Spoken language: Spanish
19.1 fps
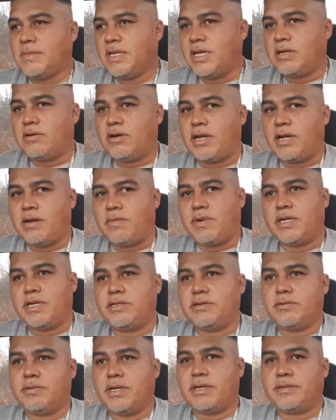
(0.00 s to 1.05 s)
ya no haya más
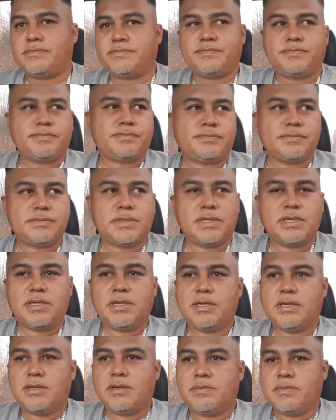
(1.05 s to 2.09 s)
lluvia
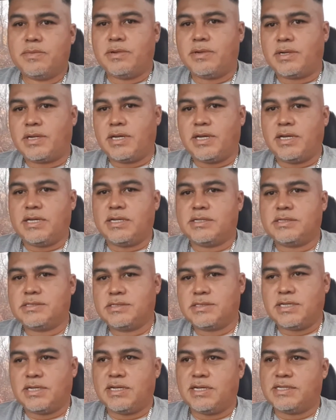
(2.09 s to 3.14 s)
porque
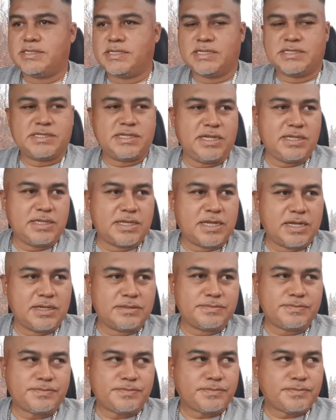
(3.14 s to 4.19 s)
se necesita
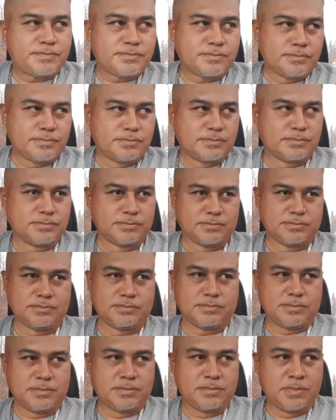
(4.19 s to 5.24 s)

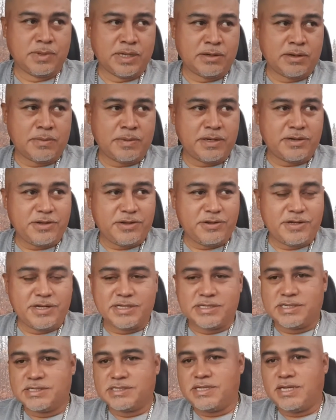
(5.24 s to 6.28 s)
bueno al menos yo
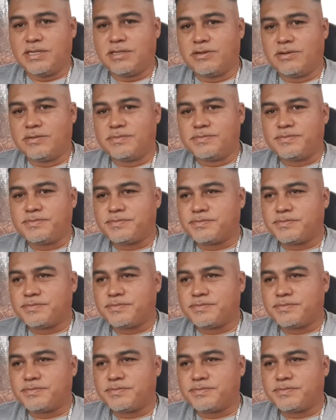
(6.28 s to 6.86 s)
necesito